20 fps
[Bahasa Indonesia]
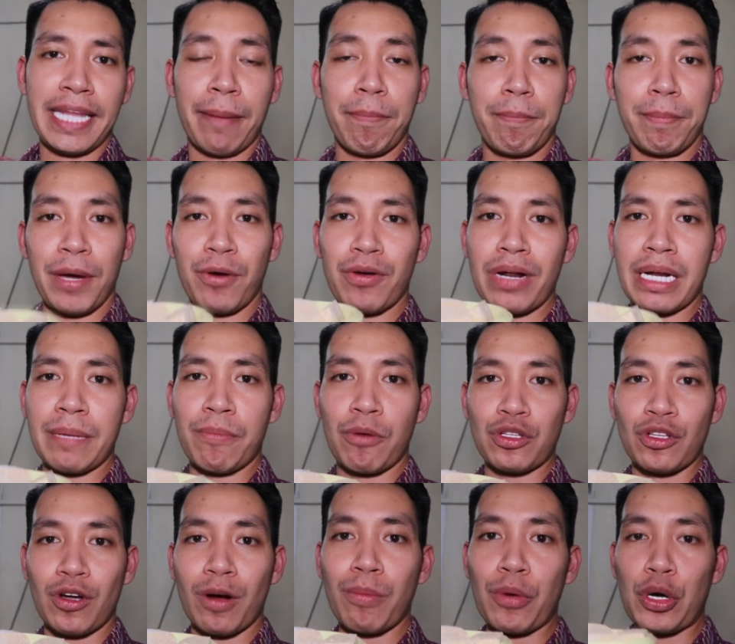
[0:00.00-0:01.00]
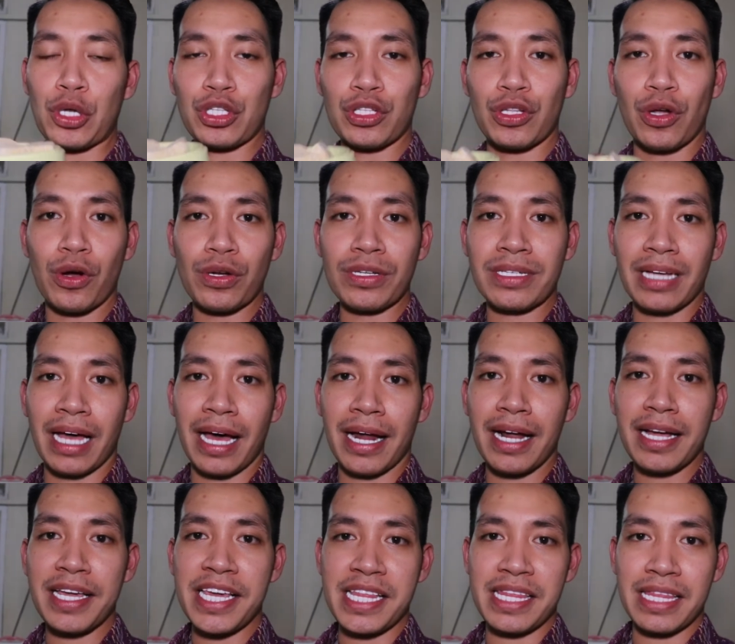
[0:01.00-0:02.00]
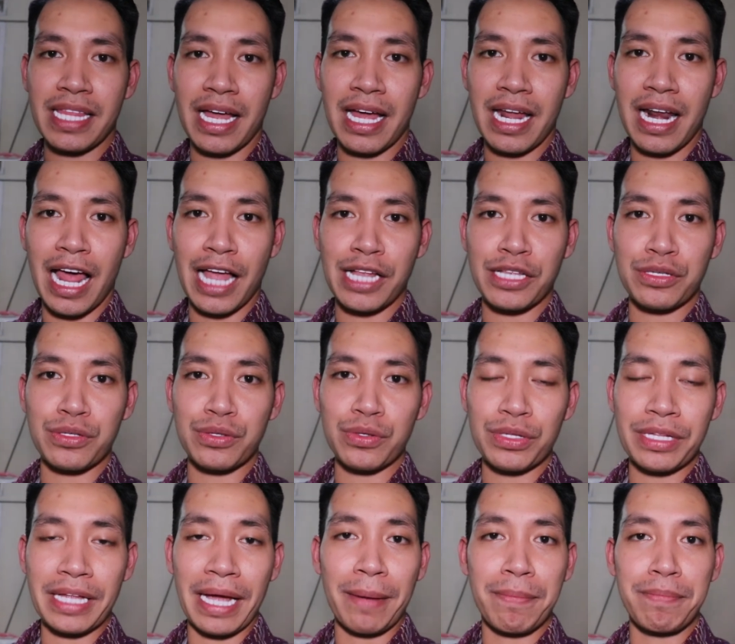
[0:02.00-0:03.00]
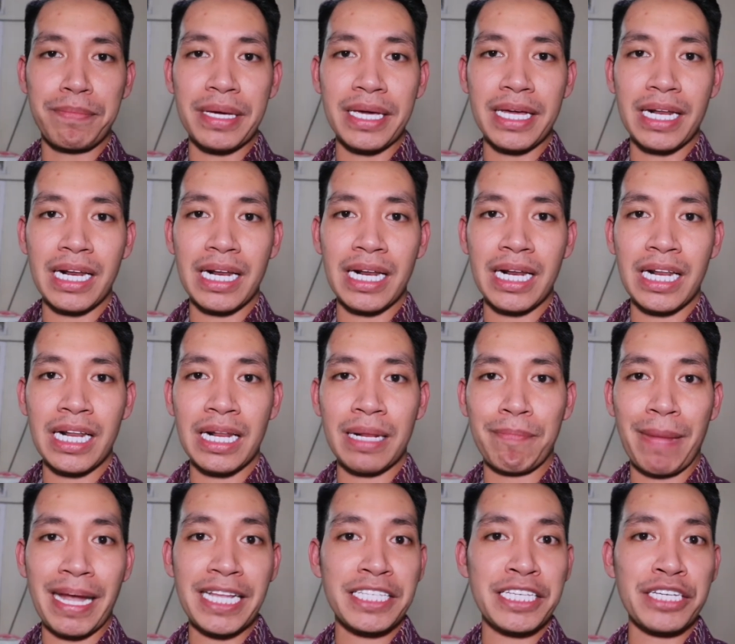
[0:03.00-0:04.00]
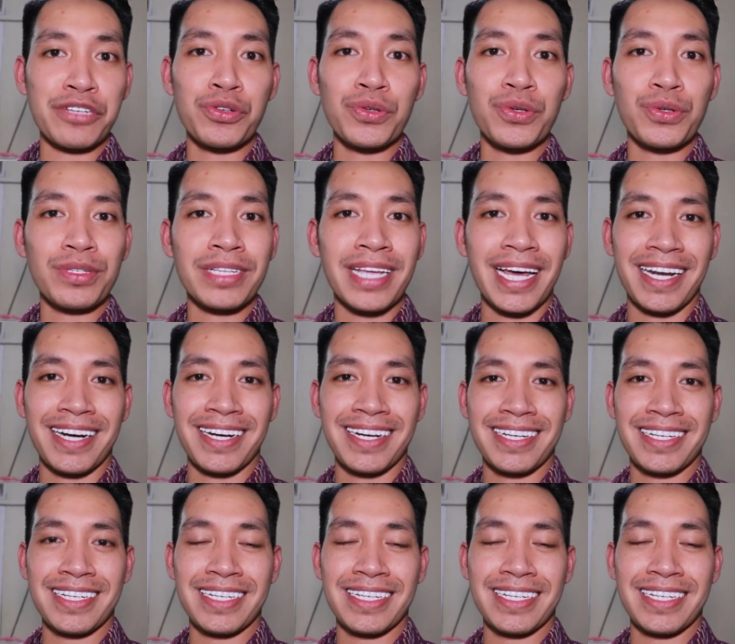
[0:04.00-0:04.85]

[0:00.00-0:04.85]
tempe udah dipotong-potong, sekarang kita lanjut ngambil panci kukusan.